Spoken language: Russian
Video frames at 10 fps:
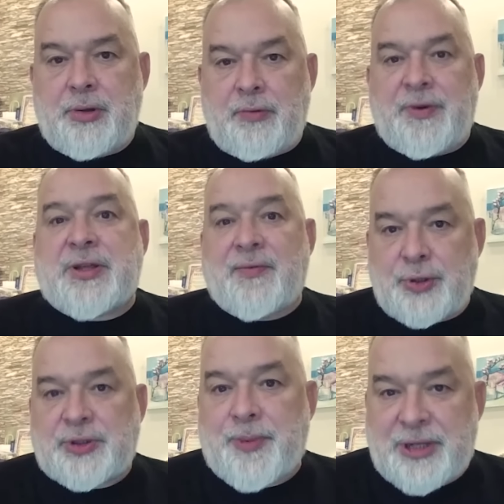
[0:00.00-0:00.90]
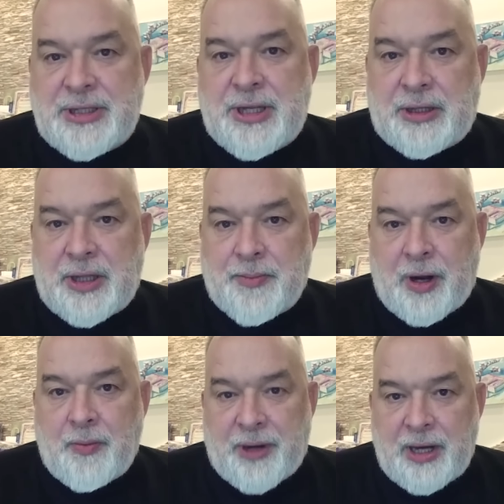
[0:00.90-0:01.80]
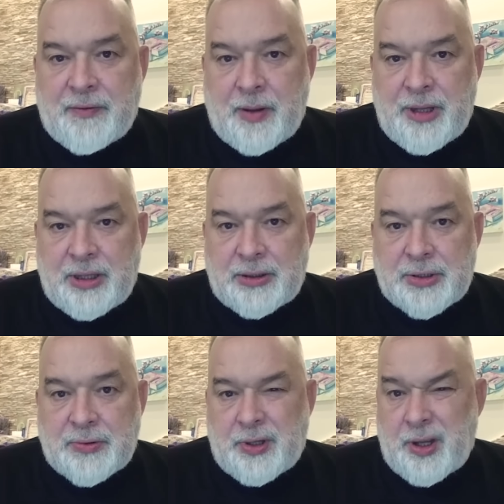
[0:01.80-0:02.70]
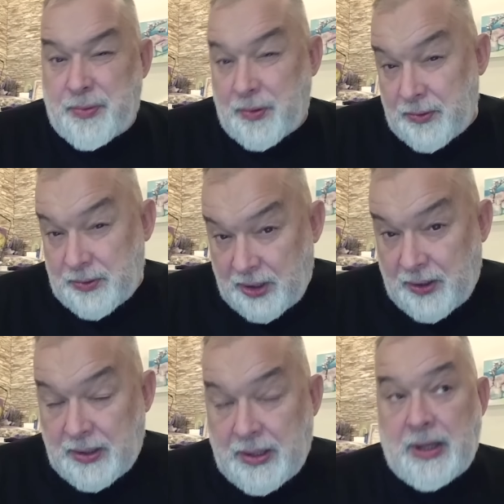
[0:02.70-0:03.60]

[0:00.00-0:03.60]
У вас там все-таки прецедентное право, правильно, в Америке, насколько я помню, да?